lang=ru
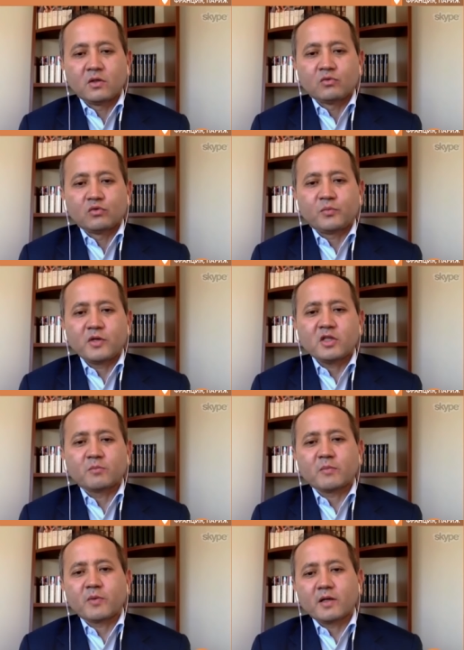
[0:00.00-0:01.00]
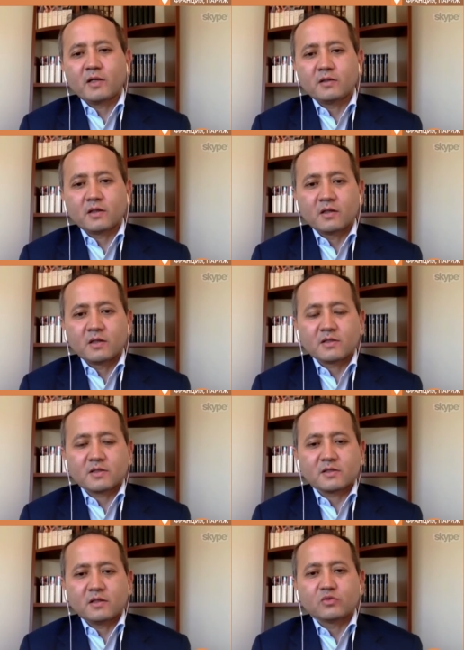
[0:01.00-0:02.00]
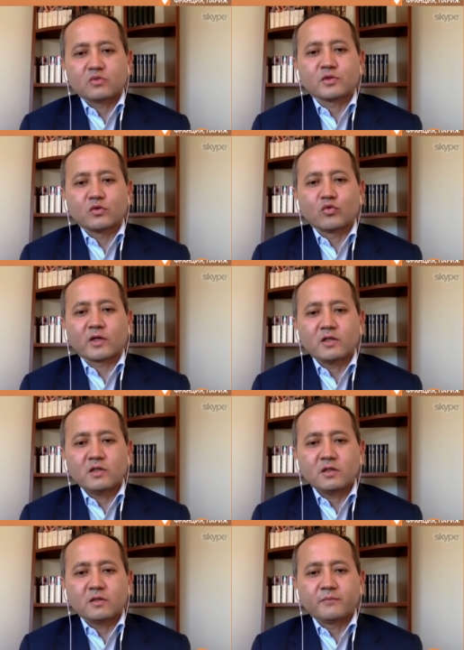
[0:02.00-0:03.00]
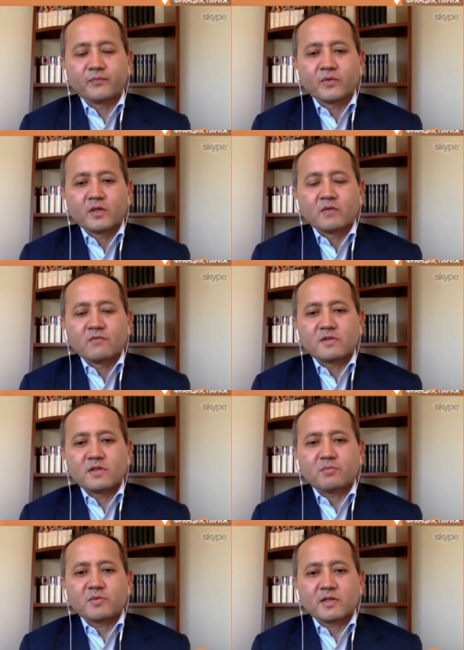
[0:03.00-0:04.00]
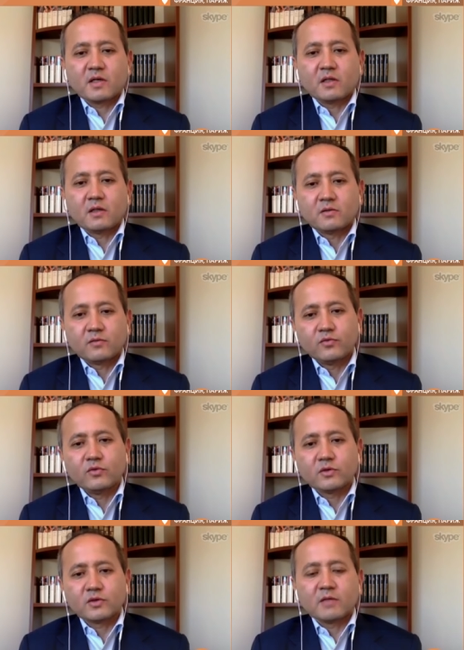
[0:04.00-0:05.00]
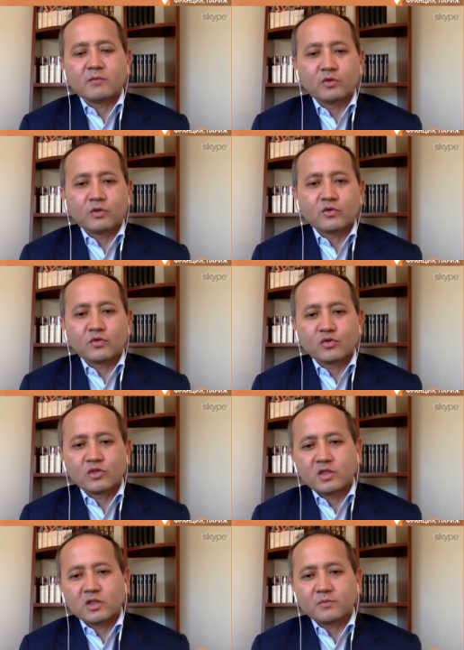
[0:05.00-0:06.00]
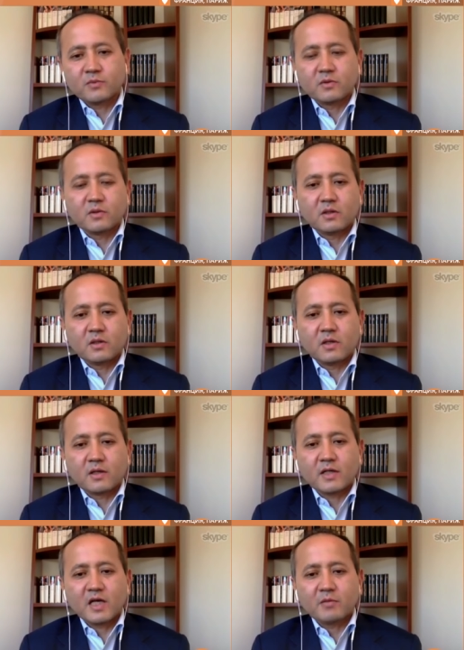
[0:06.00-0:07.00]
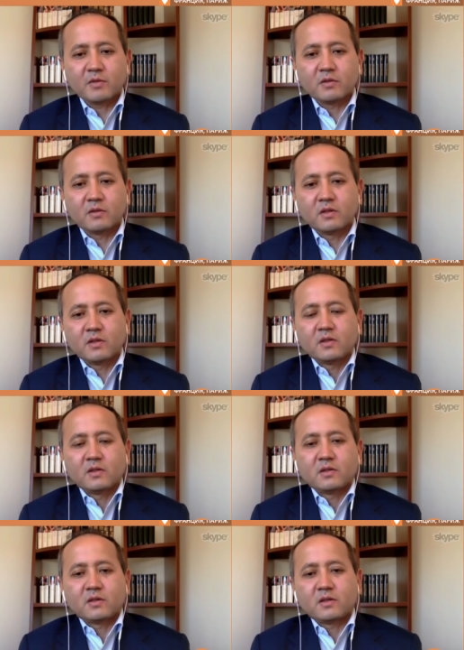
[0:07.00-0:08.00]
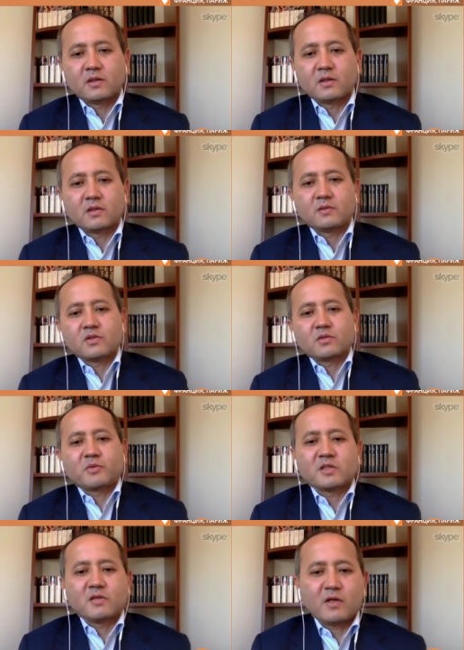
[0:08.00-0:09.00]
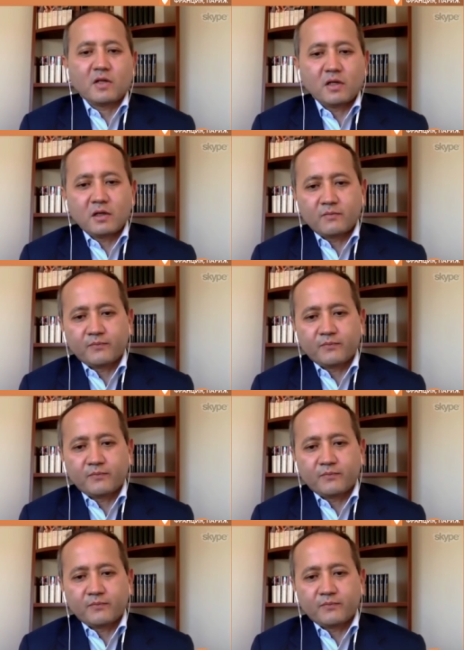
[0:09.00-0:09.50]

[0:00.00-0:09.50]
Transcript: Но при этом пропаганда Казахстана и, собственно, и Украины – везде писала, вот там он нанес ущерб, э, ограбил, э, значит, представители,